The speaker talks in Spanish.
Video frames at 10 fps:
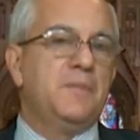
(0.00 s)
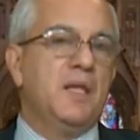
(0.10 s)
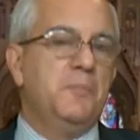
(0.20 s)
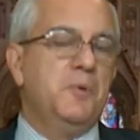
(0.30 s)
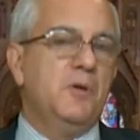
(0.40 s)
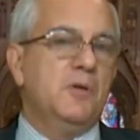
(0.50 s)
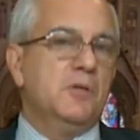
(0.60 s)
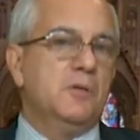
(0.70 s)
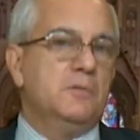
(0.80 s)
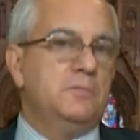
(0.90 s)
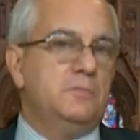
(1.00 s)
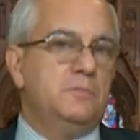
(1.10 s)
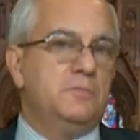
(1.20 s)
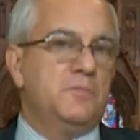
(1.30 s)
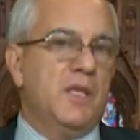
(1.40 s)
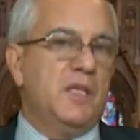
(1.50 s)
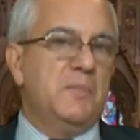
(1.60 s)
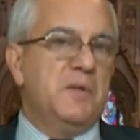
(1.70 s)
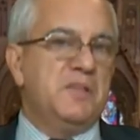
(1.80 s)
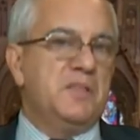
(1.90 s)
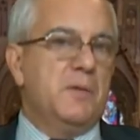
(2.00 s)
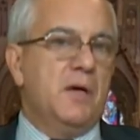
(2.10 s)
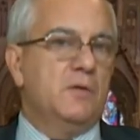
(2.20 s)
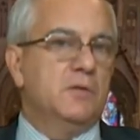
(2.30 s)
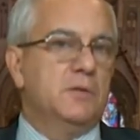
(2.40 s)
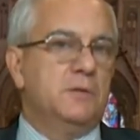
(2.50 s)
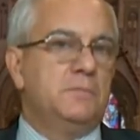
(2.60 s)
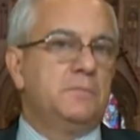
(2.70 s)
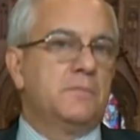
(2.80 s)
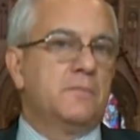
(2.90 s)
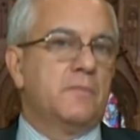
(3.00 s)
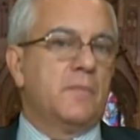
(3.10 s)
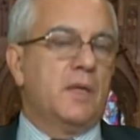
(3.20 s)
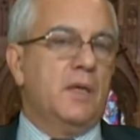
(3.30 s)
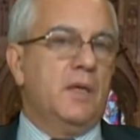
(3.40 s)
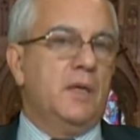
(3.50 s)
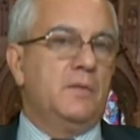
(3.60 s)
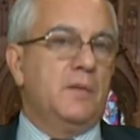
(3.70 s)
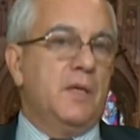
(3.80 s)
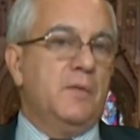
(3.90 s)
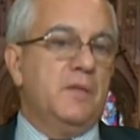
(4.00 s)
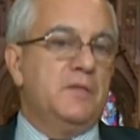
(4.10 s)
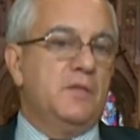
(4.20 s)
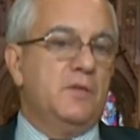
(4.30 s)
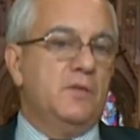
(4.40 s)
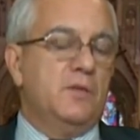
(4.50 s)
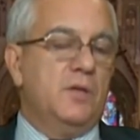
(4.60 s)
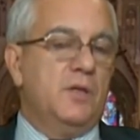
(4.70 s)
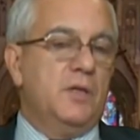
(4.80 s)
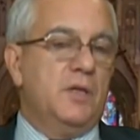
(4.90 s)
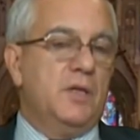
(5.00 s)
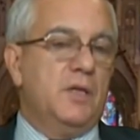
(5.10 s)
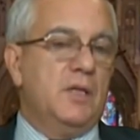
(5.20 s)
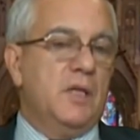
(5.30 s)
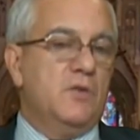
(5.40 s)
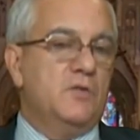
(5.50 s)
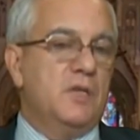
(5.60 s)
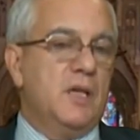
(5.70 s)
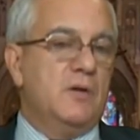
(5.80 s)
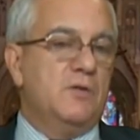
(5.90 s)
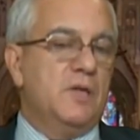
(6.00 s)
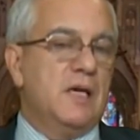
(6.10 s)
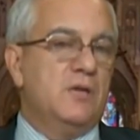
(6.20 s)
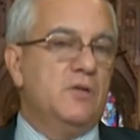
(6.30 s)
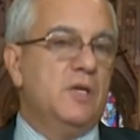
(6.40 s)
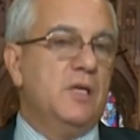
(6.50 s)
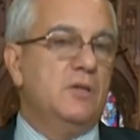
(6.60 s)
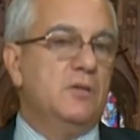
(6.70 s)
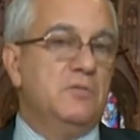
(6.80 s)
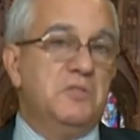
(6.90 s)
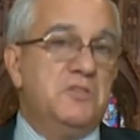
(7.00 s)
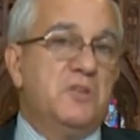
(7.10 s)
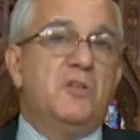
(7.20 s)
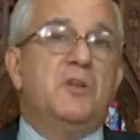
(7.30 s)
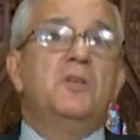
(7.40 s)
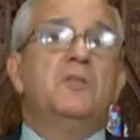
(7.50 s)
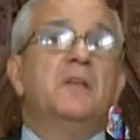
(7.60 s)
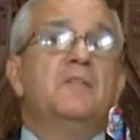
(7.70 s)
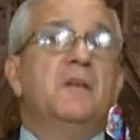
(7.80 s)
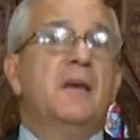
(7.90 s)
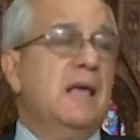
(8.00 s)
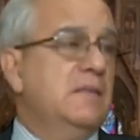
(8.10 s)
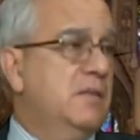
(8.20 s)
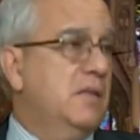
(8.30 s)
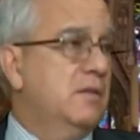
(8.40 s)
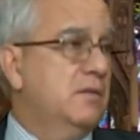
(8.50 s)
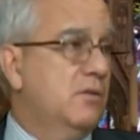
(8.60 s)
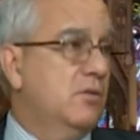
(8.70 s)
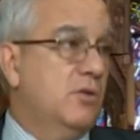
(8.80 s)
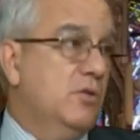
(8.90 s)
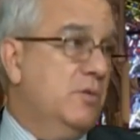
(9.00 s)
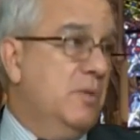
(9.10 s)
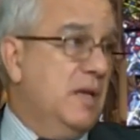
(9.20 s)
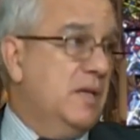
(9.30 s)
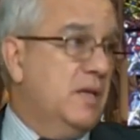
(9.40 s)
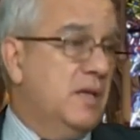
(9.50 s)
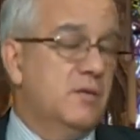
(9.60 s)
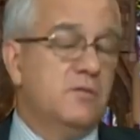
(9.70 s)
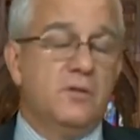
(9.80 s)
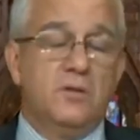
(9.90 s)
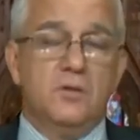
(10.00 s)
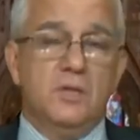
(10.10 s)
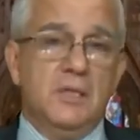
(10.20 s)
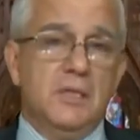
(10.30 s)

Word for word: El pueblo mm, ahí de Países Bajos eh, que habían sido eh, heredados a la corona Carlos V. De hecho, Carlos V nace en Gante, que hoy es Bélgica, ¿no es cierto?